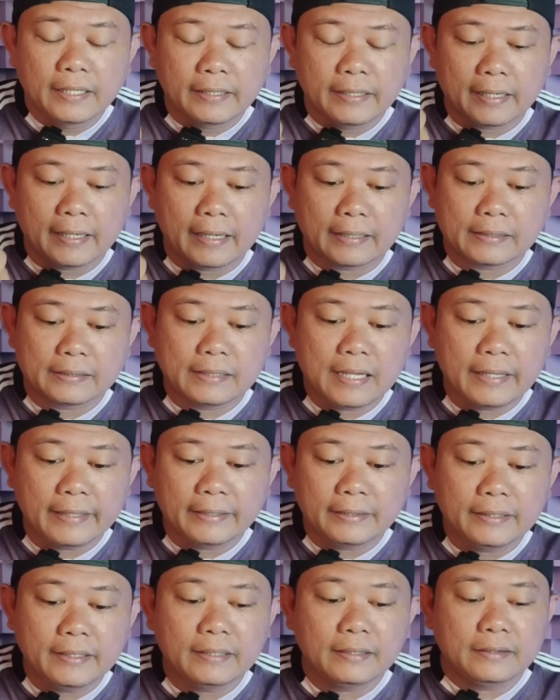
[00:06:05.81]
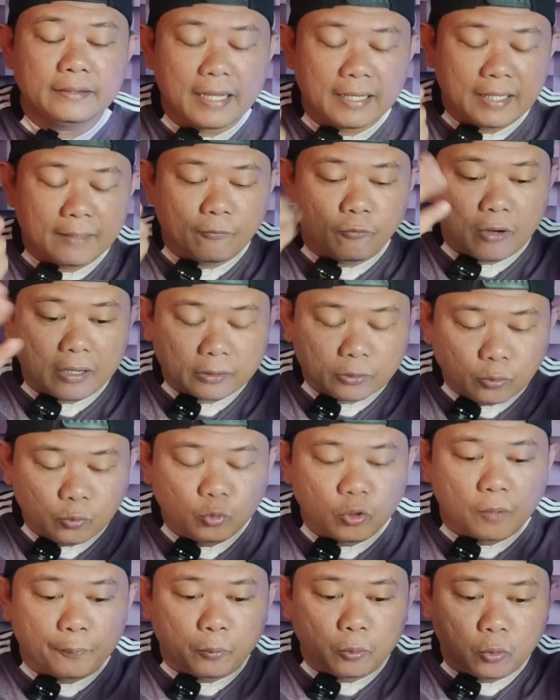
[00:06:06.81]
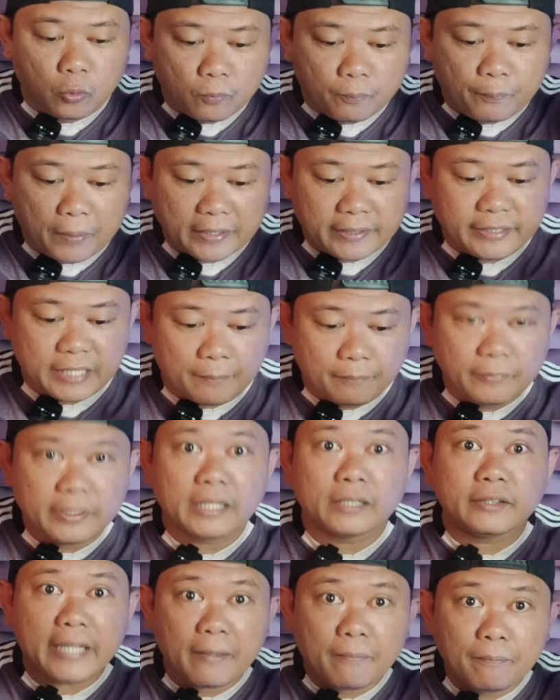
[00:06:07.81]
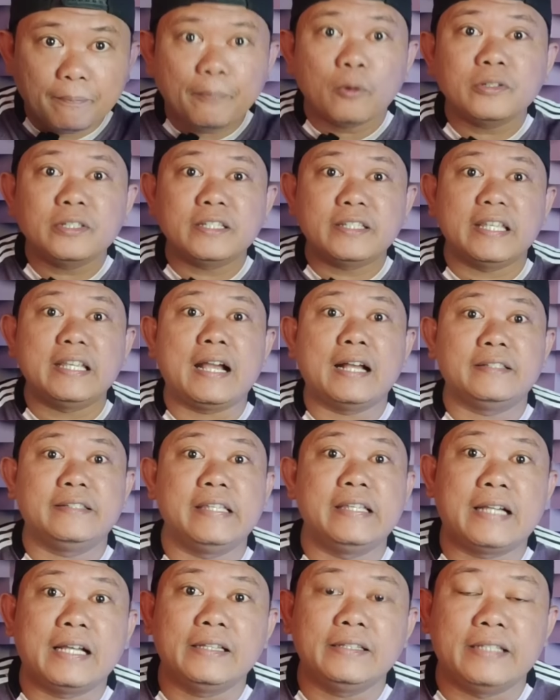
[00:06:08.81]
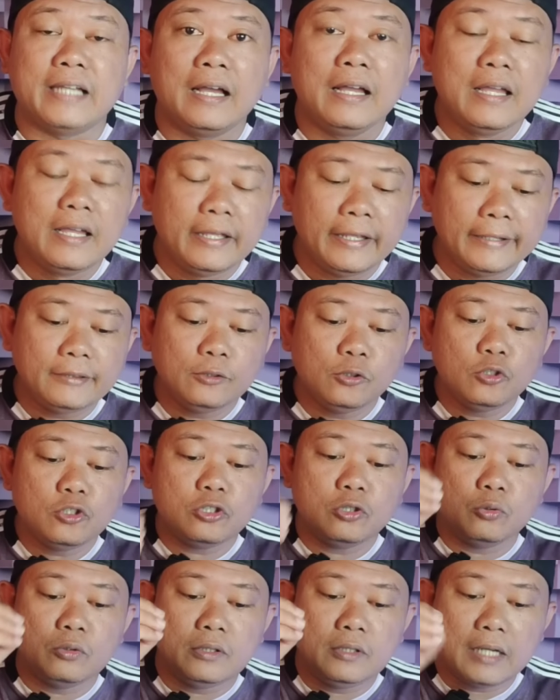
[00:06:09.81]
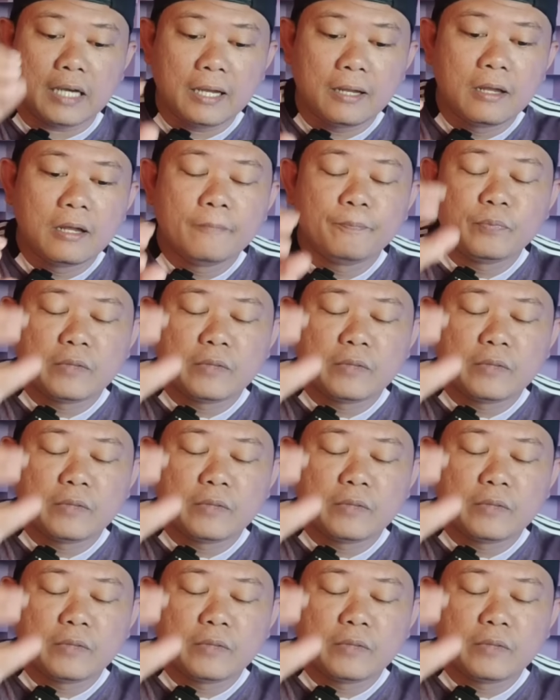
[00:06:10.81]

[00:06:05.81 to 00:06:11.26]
ya karena ini dalam waktu 24 jam ya tempo sesingkat-singkatnya itu sudah